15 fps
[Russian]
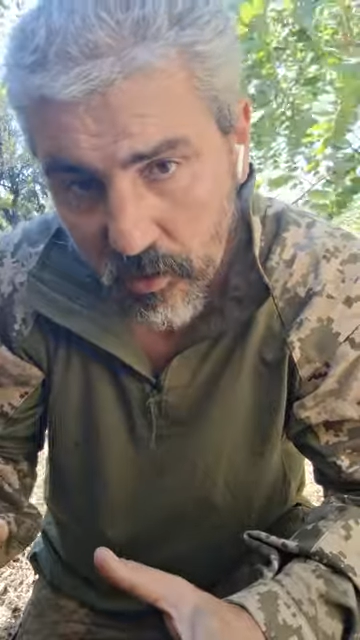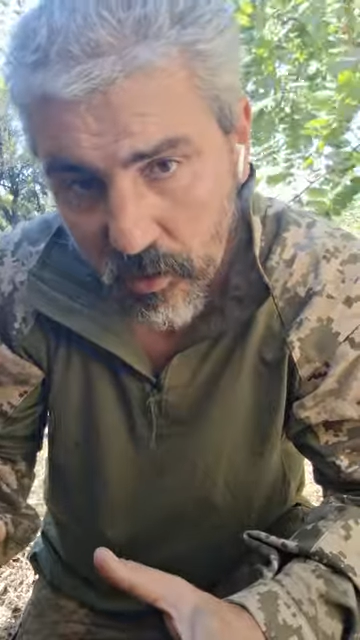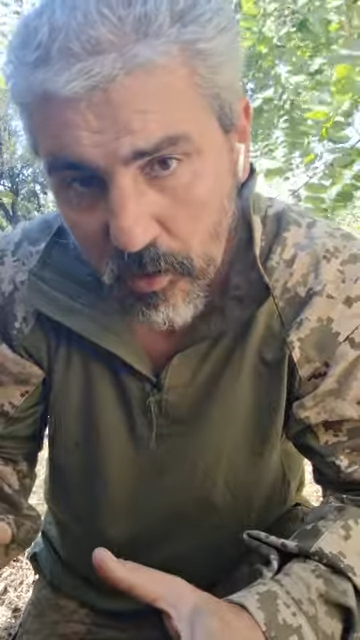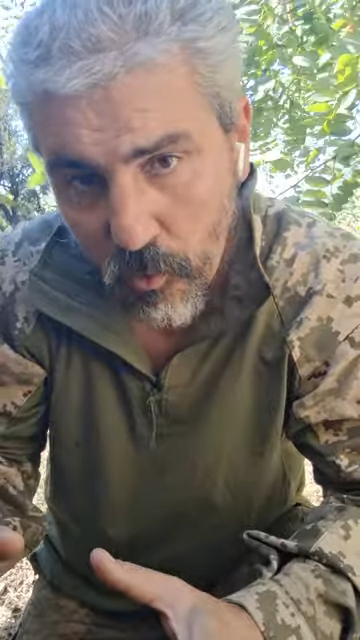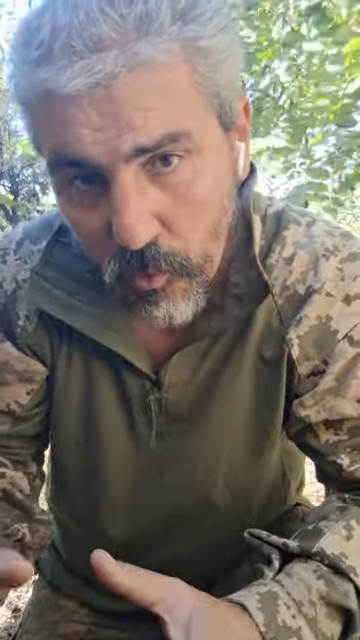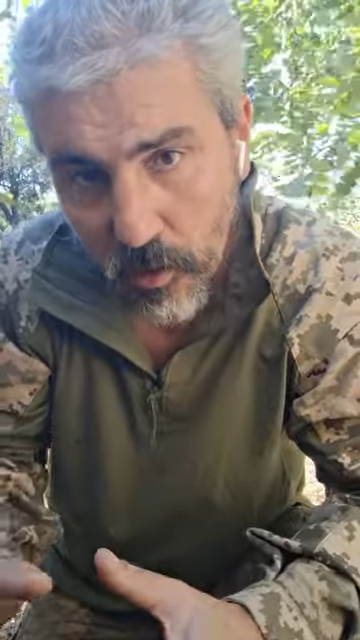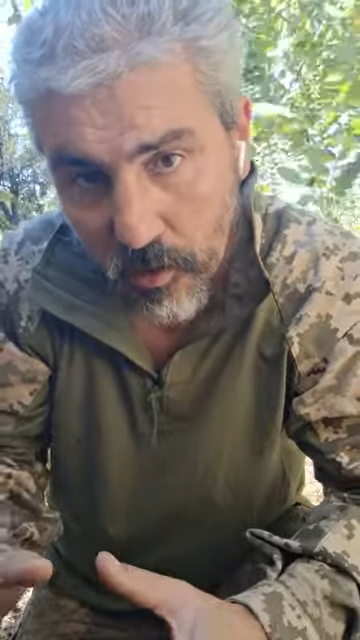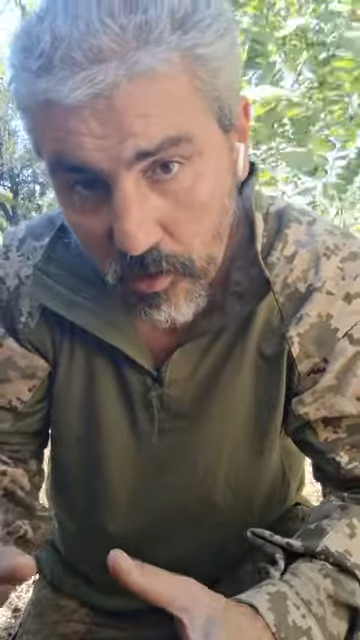для
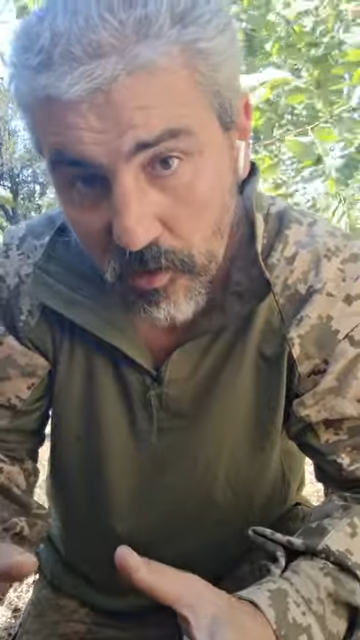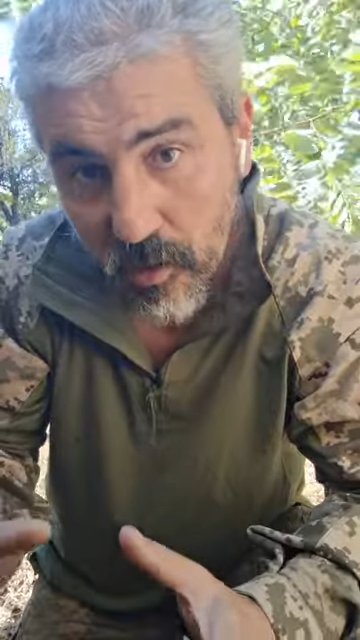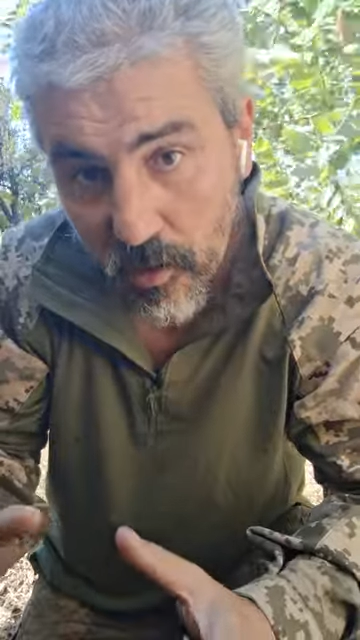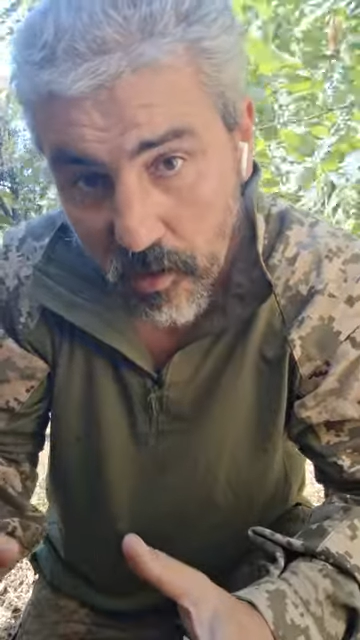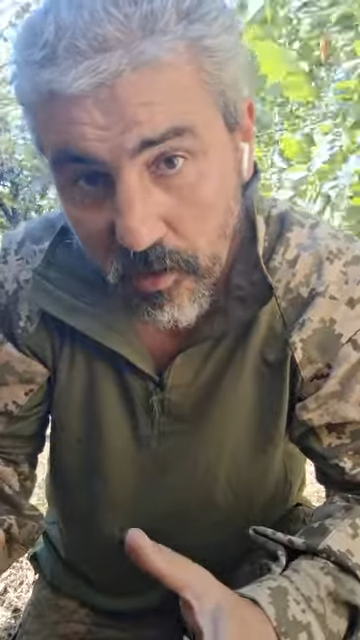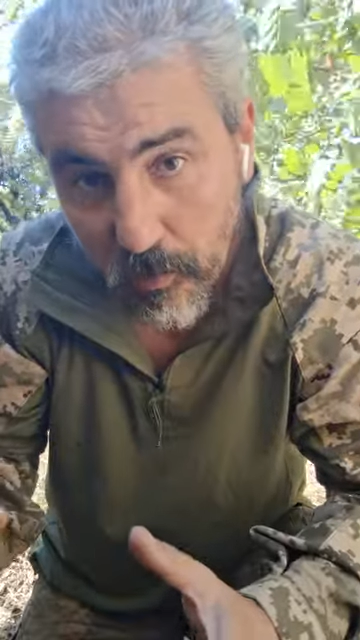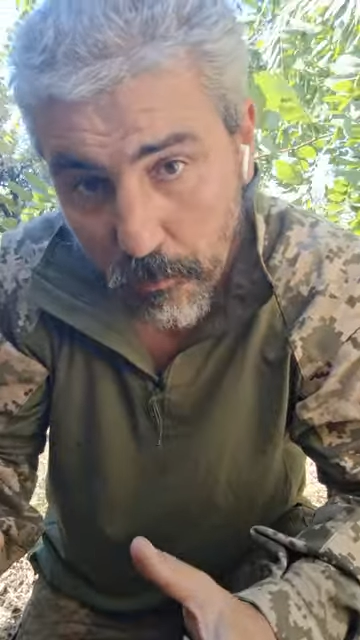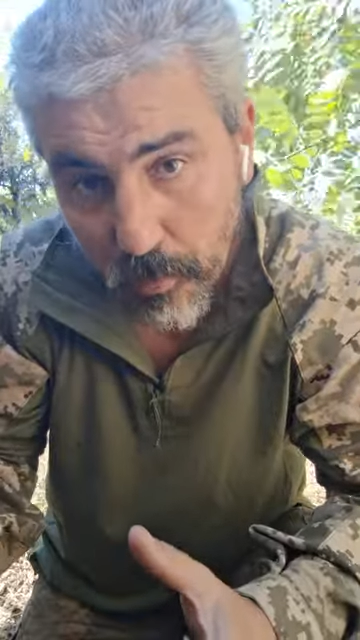Украины
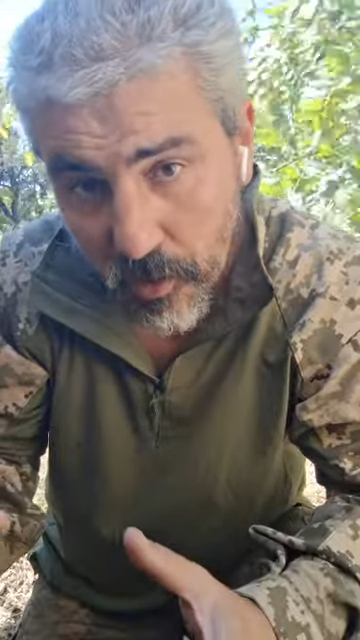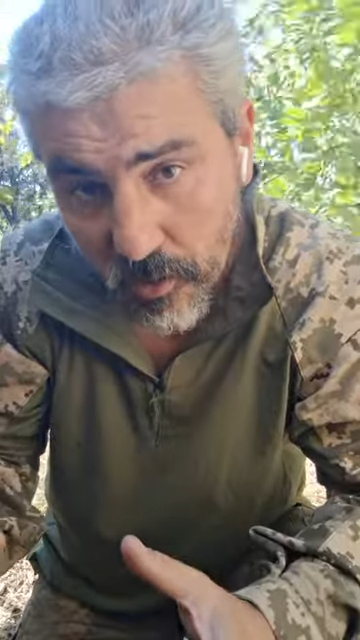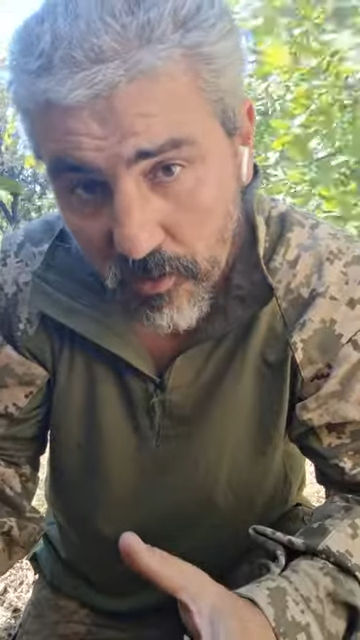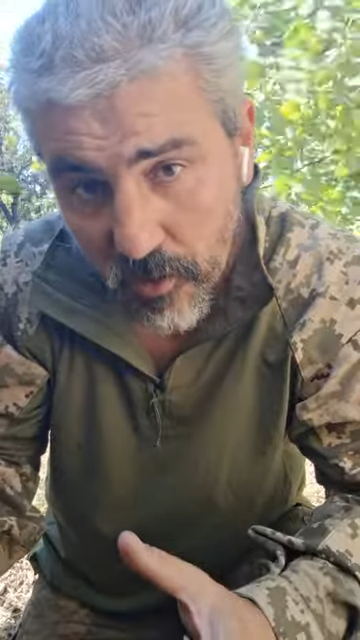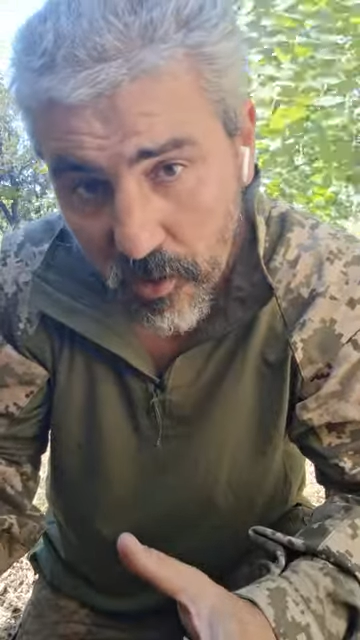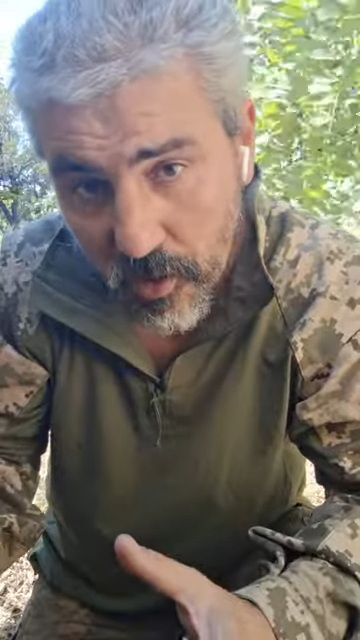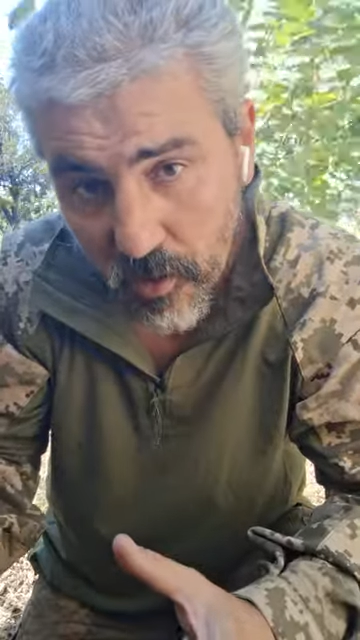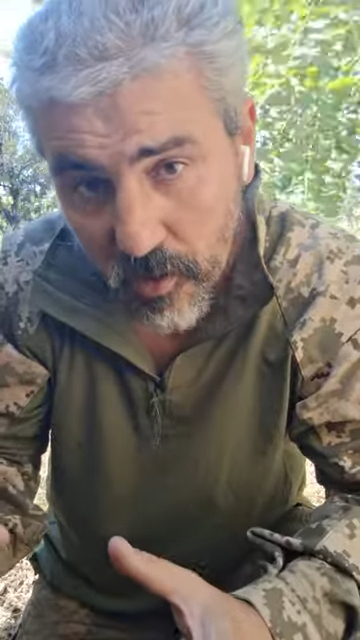эти
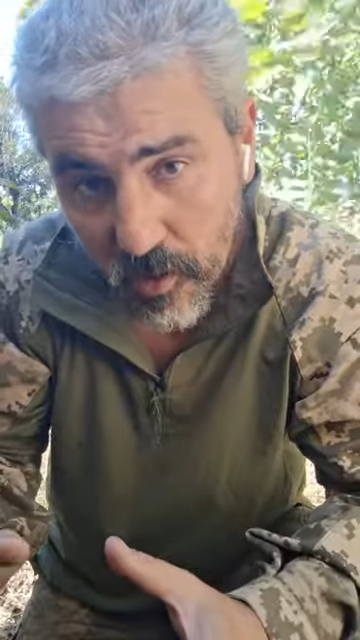блины,